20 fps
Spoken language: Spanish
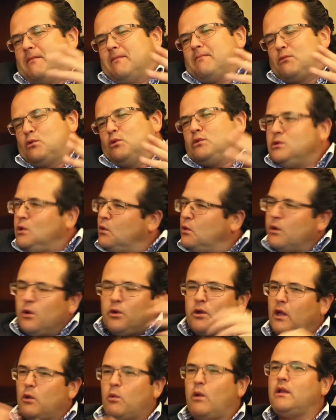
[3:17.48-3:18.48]
Entonces yo creo
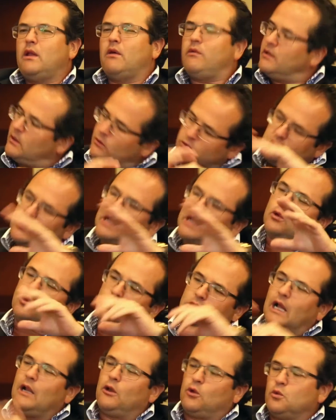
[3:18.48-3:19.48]
que no hay déficit. En los
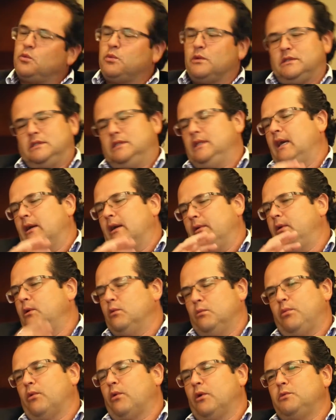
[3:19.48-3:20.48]
estratos altos, pues sí ha habido
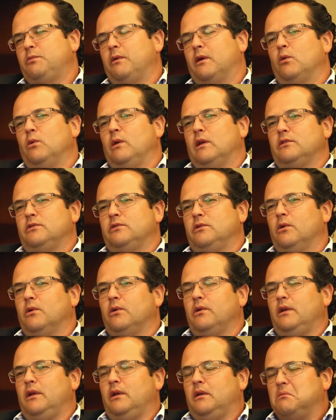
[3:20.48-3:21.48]
un poco de
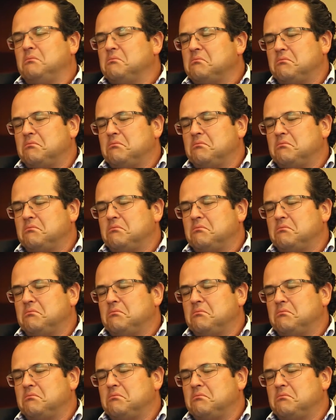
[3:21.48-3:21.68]
especulación. Y...